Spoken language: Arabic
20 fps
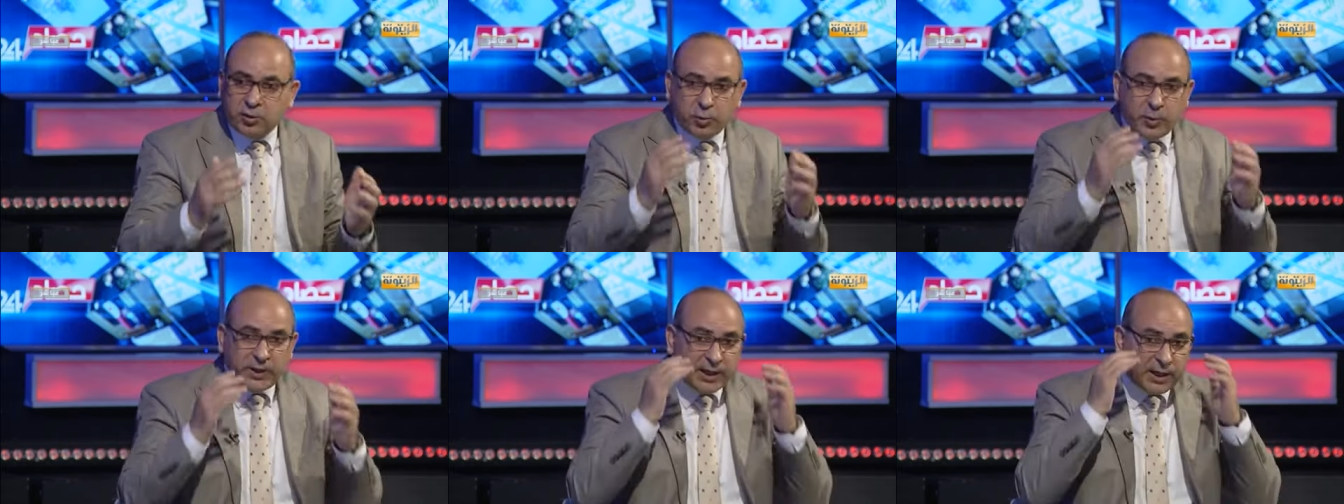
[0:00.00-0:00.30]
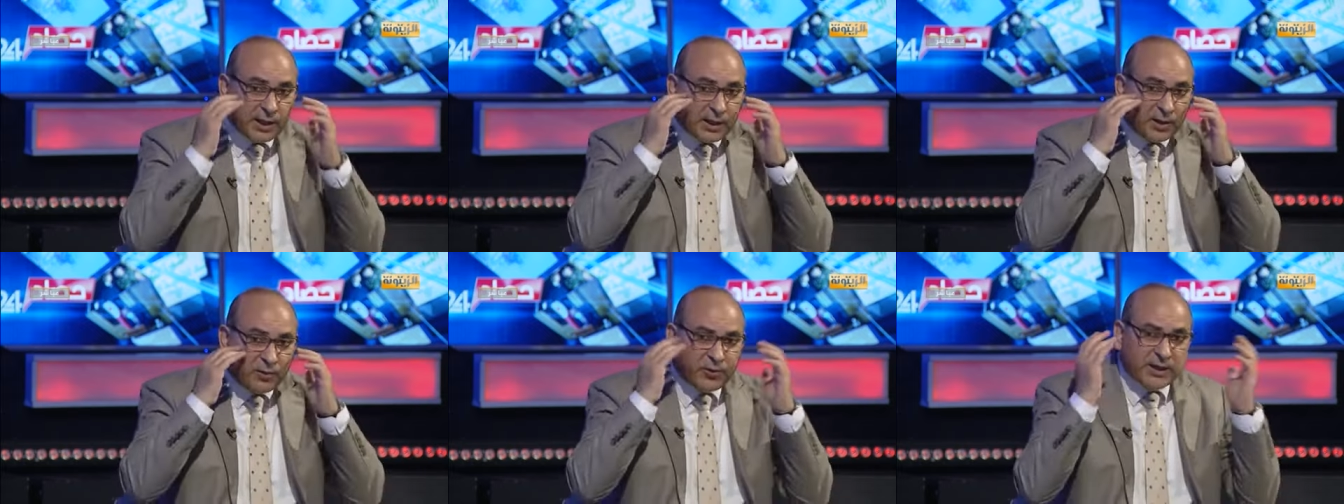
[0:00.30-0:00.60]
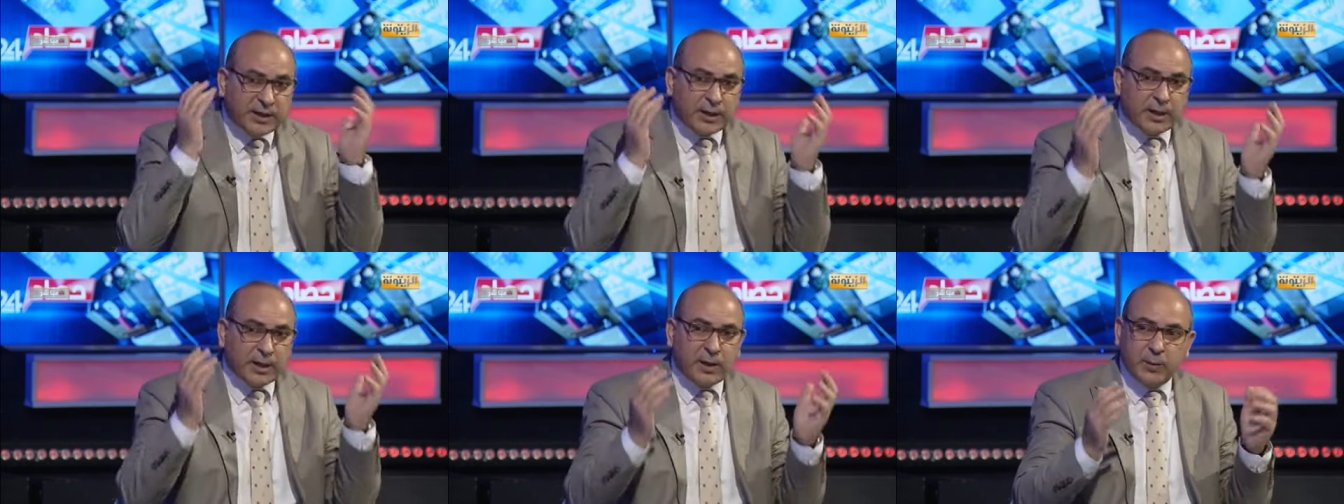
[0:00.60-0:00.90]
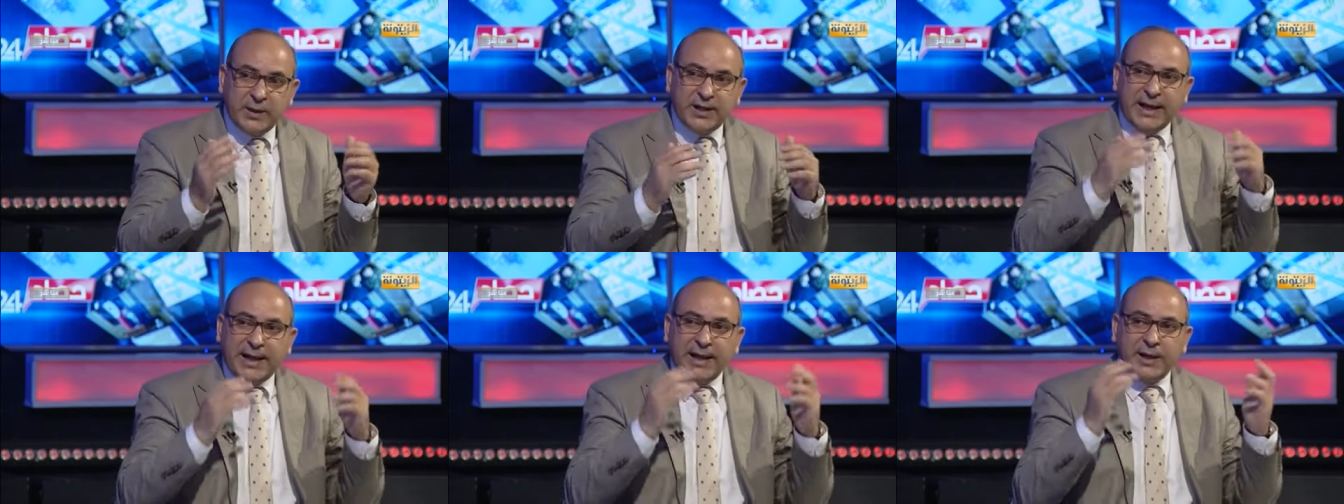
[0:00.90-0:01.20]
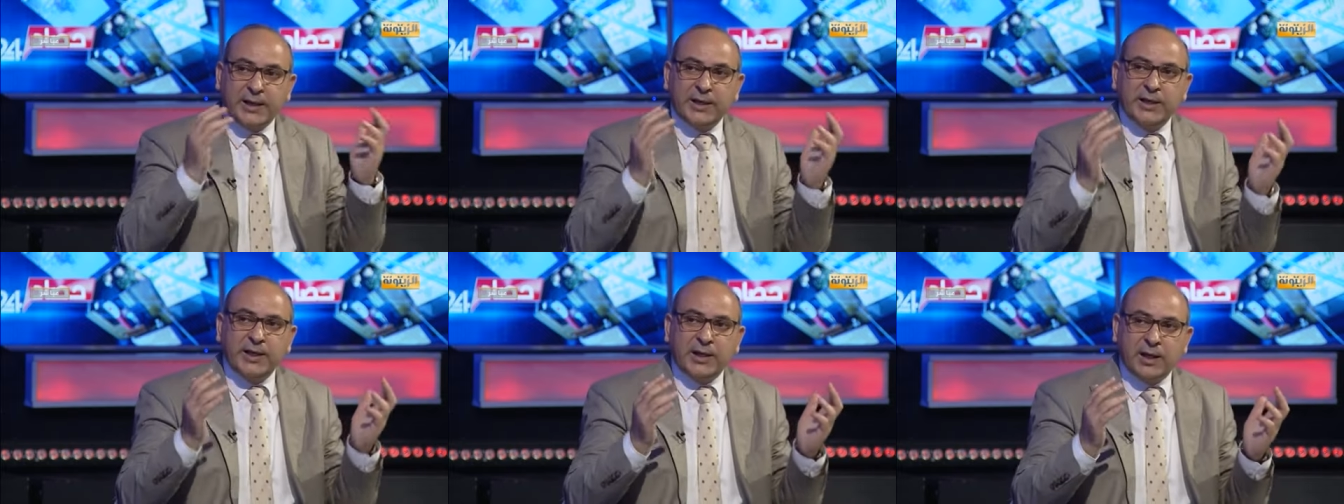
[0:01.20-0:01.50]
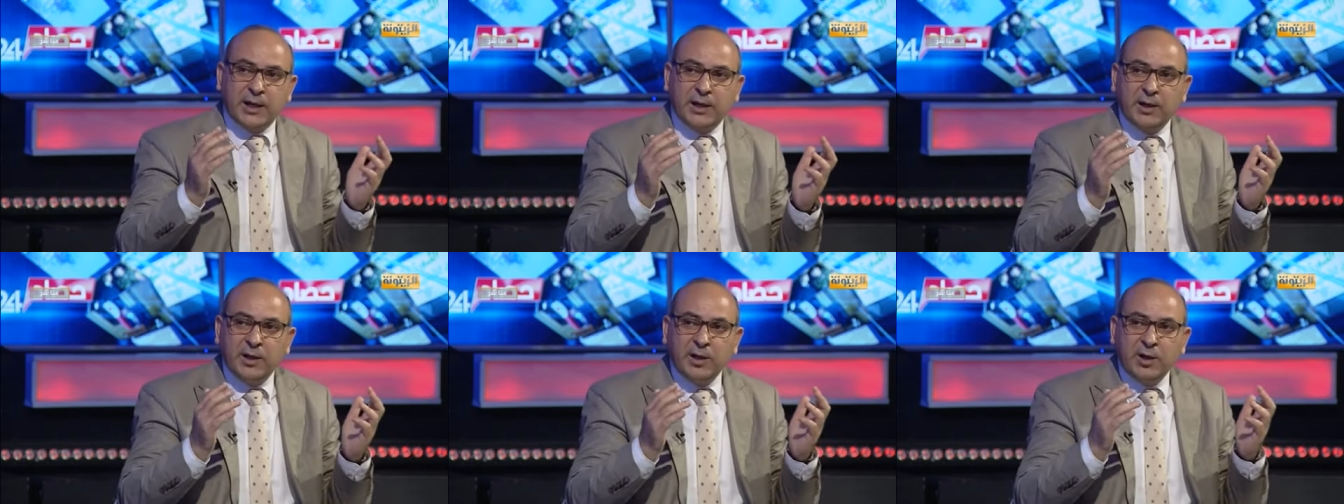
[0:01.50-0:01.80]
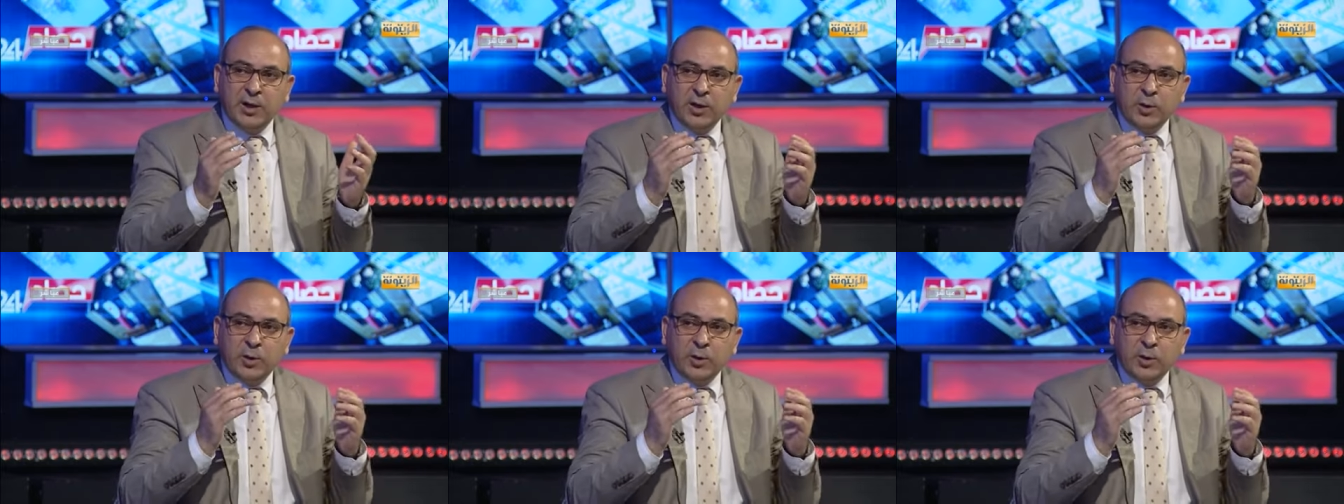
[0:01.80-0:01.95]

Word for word: تتويه للفكره وللحقيقه